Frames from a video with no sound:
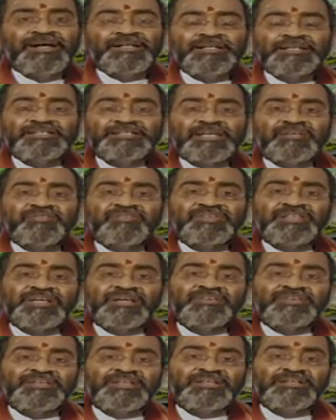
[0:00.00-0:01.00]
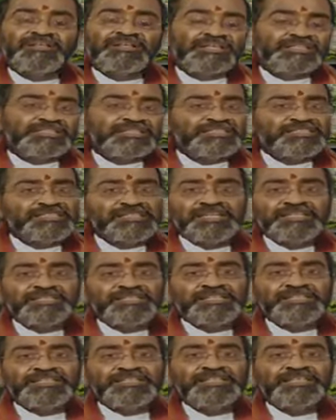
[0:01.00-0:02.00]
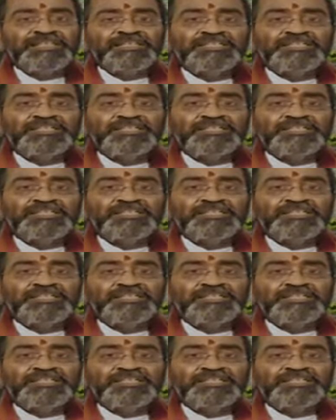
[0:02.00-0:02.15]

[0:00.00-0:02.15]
అందుకే సర్వదేవతల్ని రక్షించడానికి